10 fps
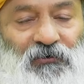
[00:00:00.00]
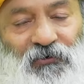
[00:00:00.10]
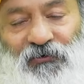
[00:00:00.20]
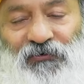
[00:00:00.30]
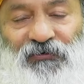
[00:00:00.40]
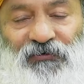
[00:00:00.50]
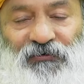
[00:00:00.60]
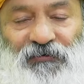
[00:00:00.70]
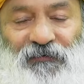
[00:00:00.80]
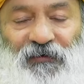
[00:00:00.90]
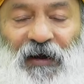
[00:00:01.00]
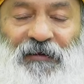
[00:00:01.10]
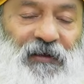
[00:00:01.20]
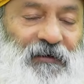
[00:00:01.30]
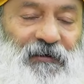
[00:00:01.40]
तो उस
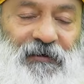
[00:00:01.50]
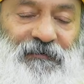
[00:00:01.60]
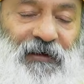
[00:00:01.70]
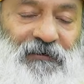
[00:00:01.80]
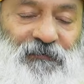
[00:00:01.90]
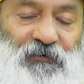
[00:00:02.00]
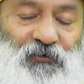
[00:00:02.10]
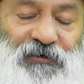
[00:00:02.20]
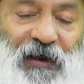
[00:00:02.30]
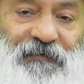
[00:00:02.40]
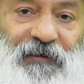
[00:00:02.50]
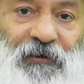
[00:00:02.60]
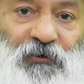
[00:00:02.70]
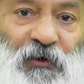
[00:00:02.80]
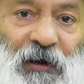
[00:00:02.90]
गणितज्ञ के साथ भी कुछ ऐसा
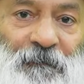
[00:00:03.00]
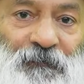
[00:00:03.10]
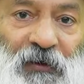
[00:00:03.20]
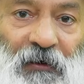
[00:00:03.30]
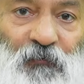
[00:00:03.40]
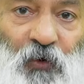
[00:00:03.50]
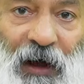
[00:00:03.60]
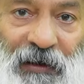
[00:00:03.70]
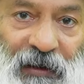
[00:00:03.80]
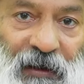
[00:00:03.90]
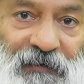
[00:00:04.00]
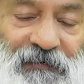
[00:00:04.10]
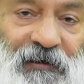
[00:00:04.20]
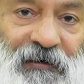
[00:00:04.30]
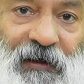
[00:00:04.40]
ही हुआ वो आगे आगे
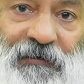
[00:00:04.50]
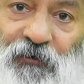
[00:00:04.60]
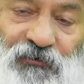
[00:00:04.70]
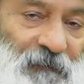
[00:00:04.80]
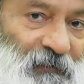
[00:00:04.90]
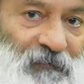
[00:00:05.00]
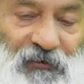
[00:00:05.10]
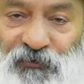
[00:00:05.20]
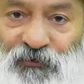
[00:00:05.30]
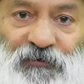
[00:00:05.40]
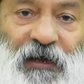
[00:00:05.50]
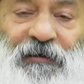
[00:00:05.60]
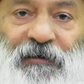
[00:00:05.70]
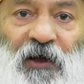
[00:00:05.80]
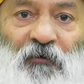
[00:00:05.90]
चल रहा था उसने अपने बच्चों से कहा
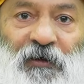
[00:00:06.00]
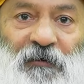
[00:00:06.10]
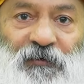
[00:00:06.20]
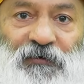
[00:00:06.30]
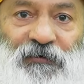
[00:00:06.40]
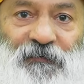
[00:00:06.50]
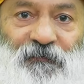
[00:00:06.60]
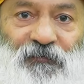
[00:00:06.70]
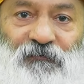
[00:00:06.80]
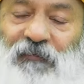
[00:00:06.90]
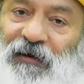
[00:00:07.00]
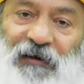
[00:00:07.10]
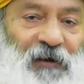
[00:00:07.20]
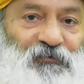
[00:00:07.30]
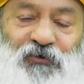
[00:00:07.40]
कि आ जाओ मेरे पीछे मैंने
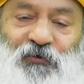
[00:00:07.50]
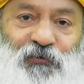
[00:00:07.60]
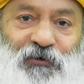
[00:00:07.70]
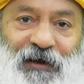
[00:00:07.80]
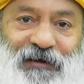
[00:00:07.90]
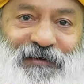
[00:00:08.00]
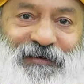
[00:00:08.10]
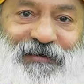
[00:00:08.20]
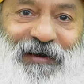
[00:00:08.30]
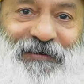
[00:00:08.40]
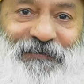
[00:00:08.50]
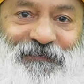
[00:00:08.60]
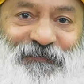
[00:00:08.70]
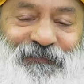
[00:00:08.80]
नापजोक पूरा कर लिया है